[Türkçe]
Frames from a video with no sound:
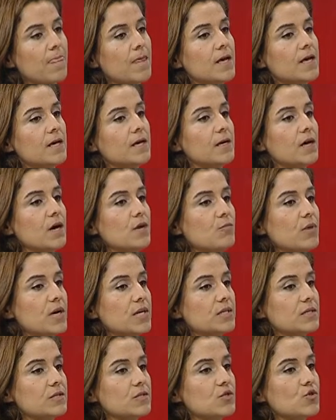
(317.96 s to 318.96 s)

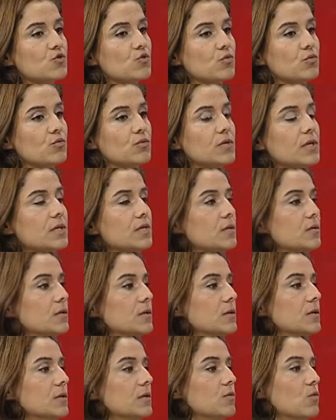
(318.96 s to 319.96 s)
Kampanyanın sonunda
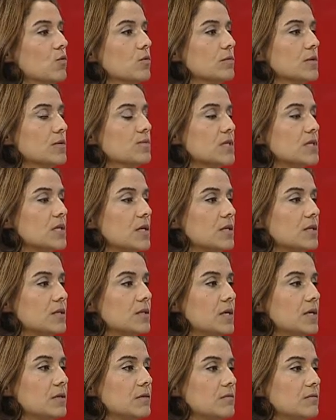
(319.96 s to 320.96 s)
e,
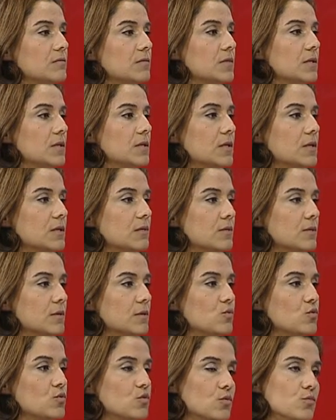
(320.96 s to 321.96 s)
imzalanan hani e,
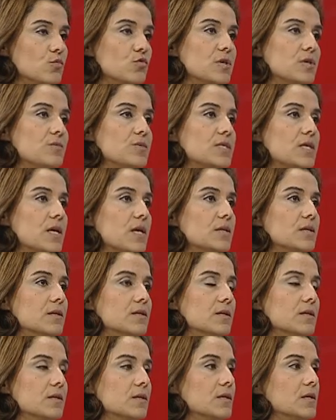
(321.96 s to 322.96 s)
bütün bu
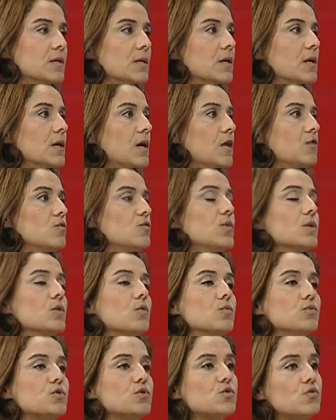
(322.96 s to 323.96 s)
imzaları Avrupa
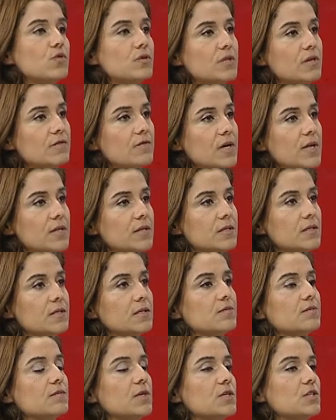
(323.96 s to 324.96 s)
Komisyonu'na verdik
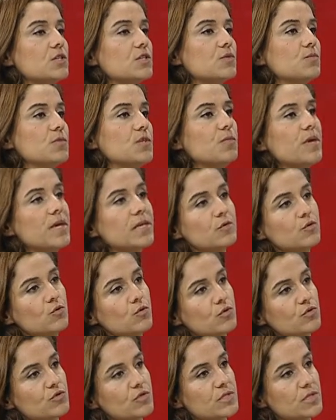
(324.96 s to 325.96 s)
ve şimdi
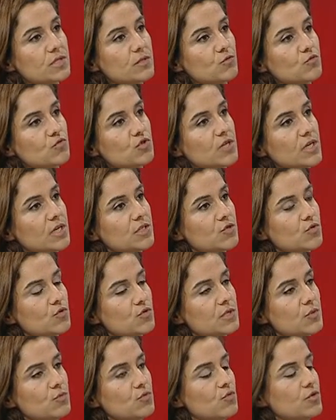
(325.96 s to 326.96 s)
bekliyoruz dedi. 3 ay
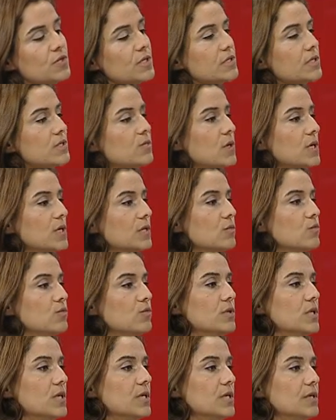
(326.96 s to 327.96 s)
sonra büyük ihtimalle
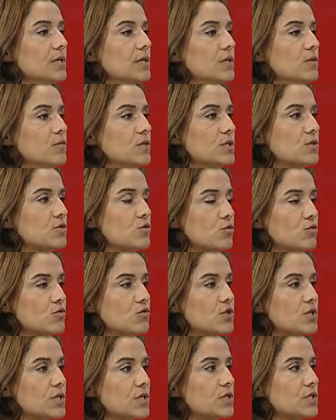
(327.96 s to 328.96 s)
bununla ilgili bir sonuç
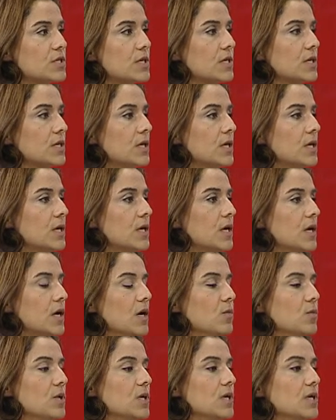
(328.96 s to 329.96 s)
çıkacak.
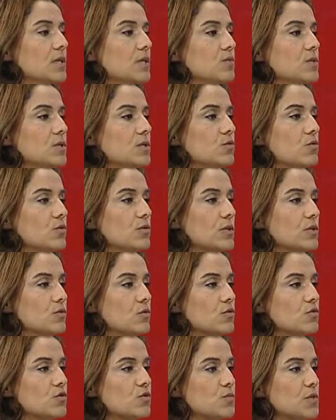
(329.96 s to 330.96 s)
Ama hani
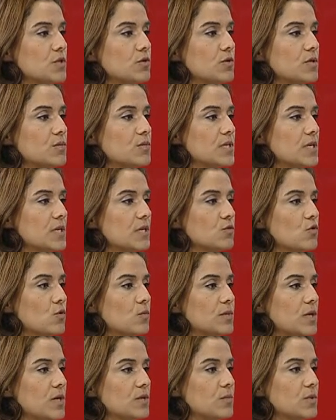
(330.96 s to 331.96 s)
1.9 milyon imzan
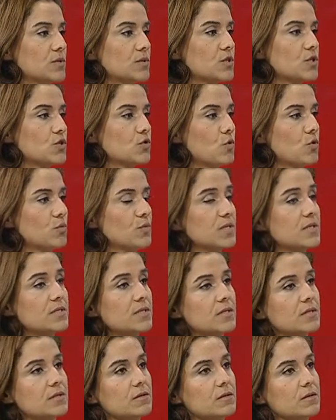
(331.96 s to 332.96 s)
toplanmış
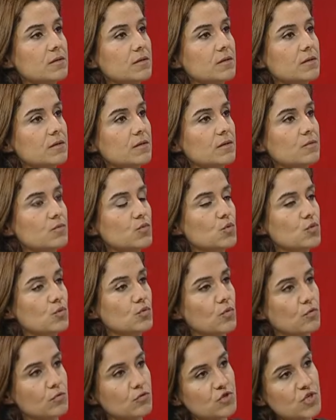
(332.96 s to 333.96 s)
olması e, bunun
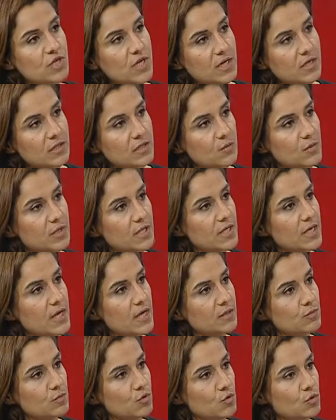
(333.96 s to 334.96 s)
olacağı anlamına
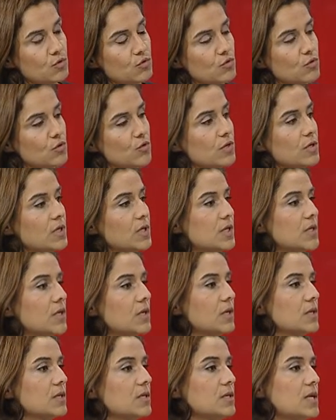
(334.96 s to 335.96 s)
gelmiyor diyor.
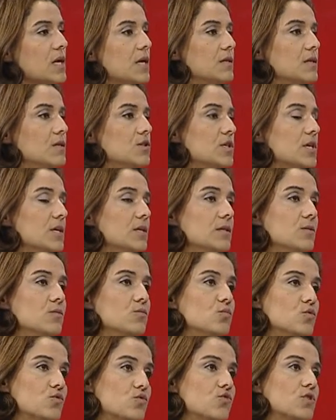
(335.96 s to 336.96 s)
Sadece hani
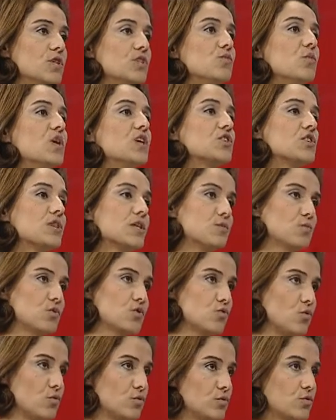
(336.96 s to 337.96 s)
bu süreci başlatmış
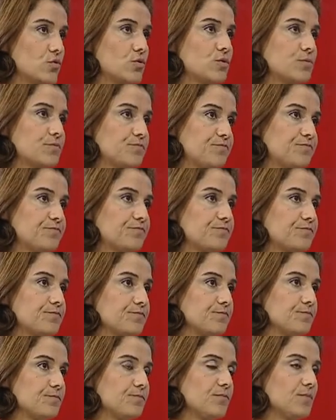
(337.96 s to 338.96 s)
olduk.
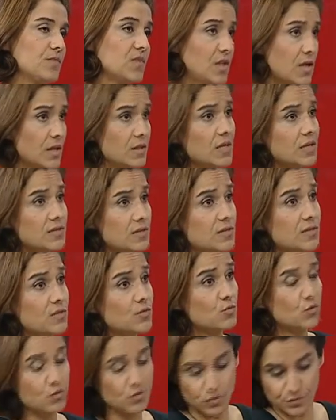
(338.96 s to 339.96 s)
Anlattığı evet. buydu.